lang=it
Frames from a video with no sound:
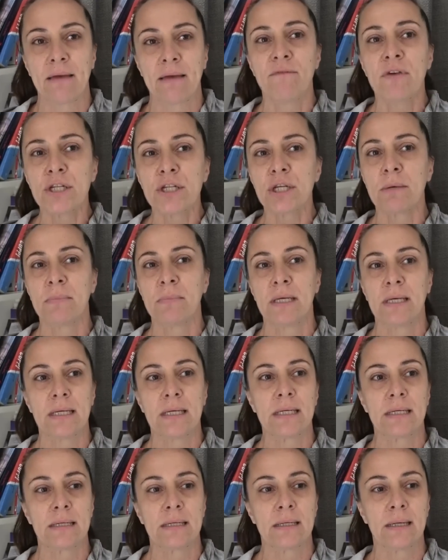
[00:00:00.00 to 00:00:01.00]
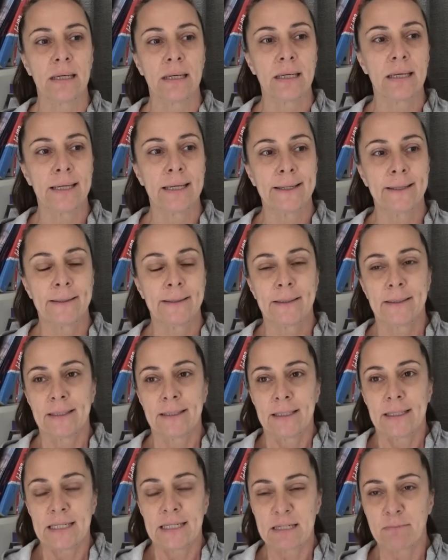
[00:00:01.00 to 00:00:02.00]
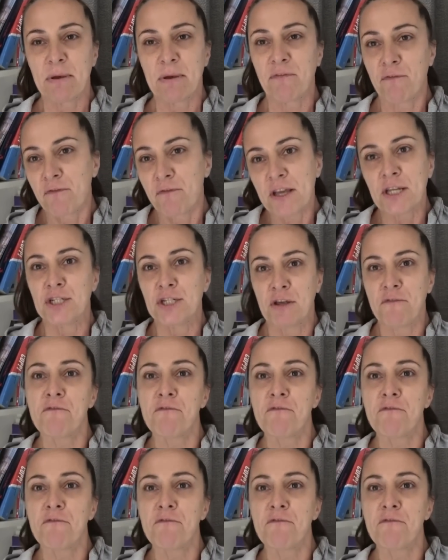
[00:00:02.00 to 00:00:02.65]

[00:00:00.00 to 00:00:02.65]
Invece mi sbeffeggia